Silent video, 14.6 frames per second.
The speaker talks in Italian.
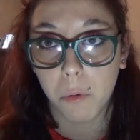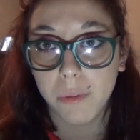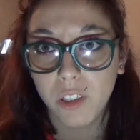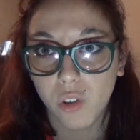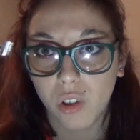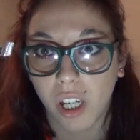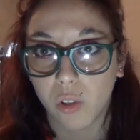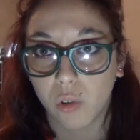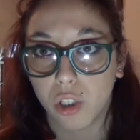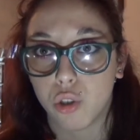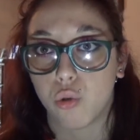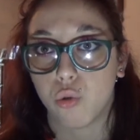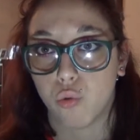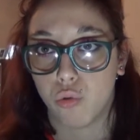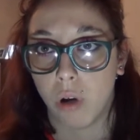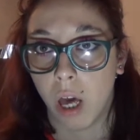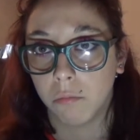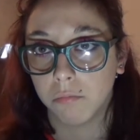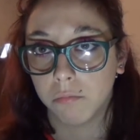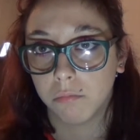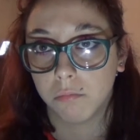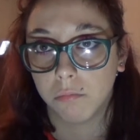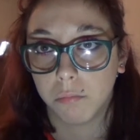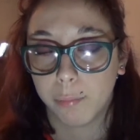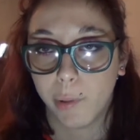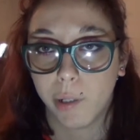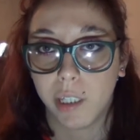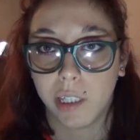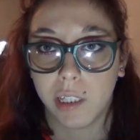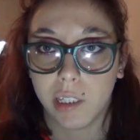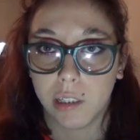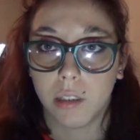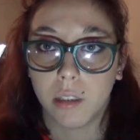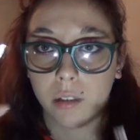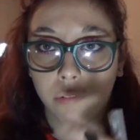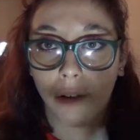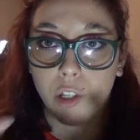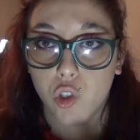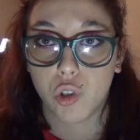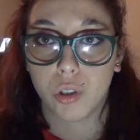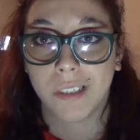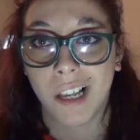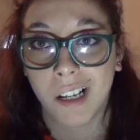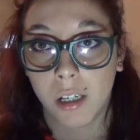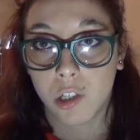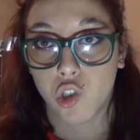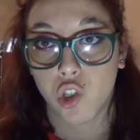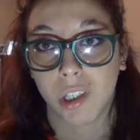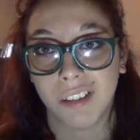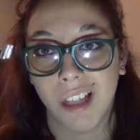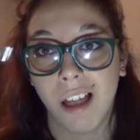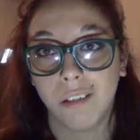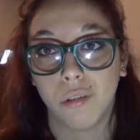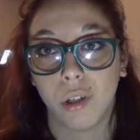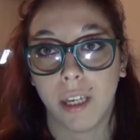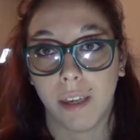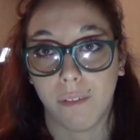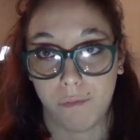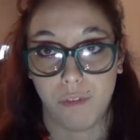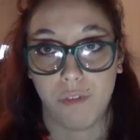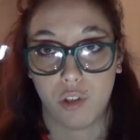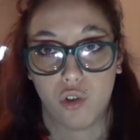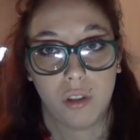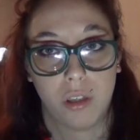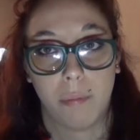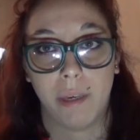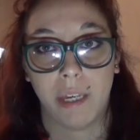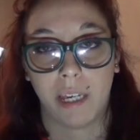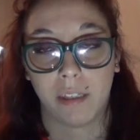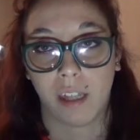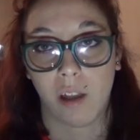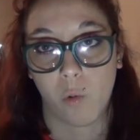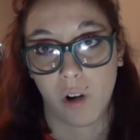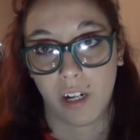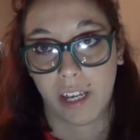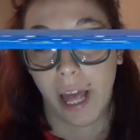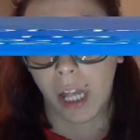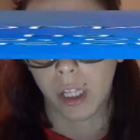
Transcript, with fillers: momento credo nessuna poi vi faccio il tag aggiornato e vi faccio sapere tra qualche